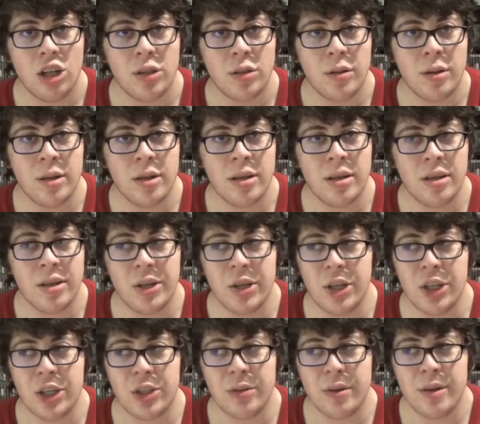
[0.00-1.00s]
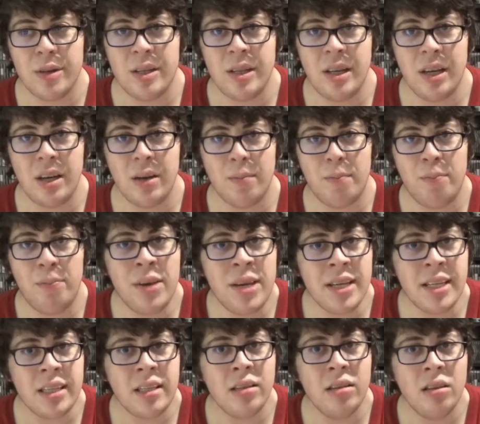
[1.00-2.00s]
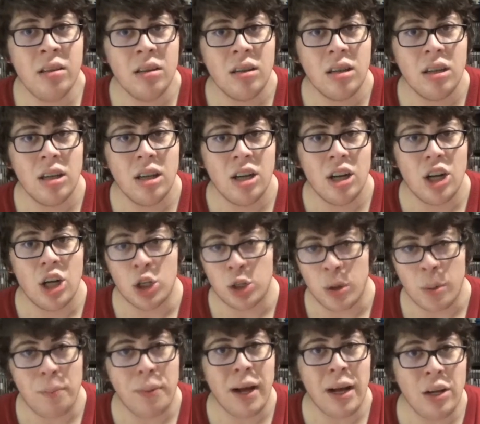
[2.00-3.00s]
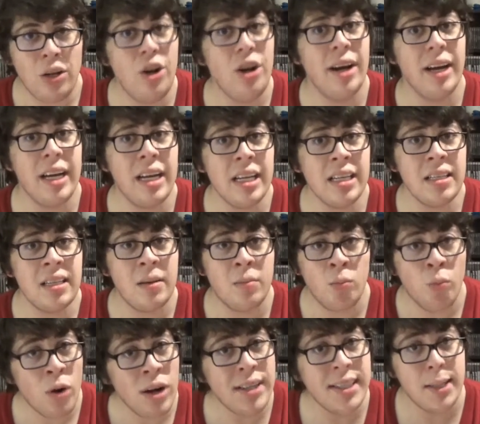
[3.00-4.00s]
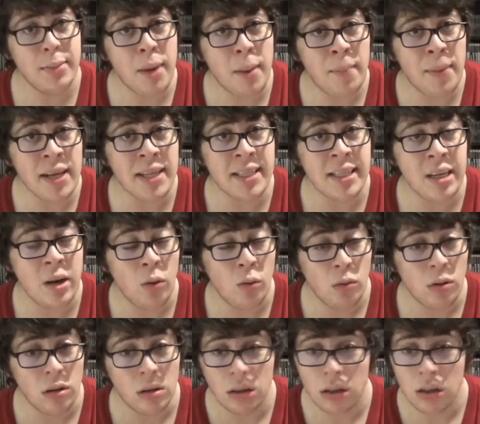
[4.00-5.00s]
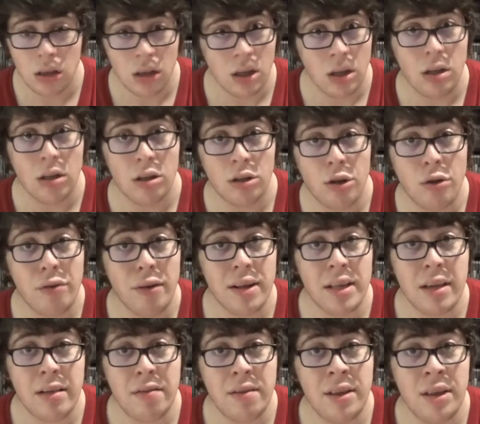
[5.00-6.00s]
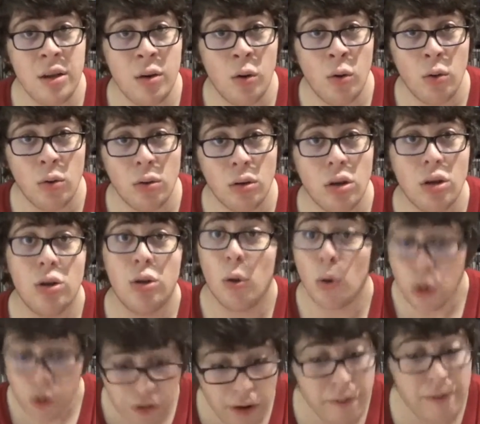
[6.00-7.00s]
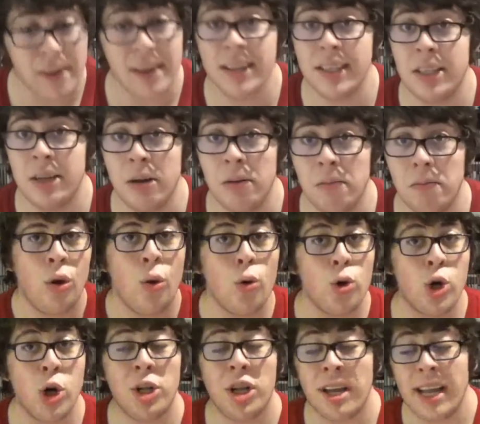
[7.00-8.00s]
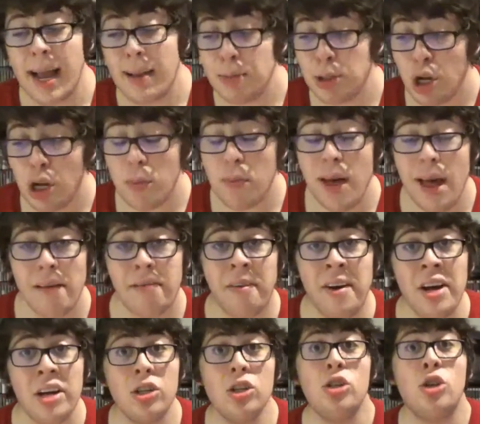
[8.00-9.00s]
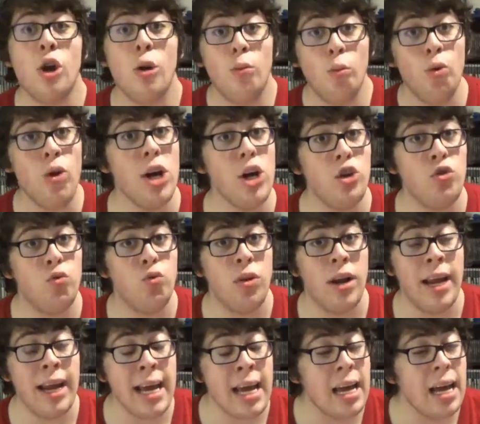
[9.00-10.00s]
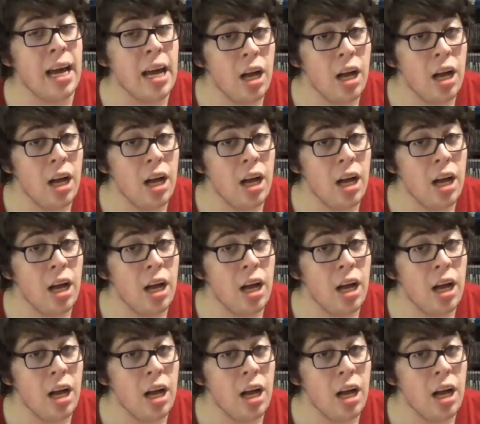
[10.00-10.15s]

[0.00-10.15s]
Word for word: Je me, dis, pis ça, je prends le risque, moi c'est ma passion de faire des vidéos, donc je vais faire ça. Donc je tenais absolument à faire ce que moi je voulais,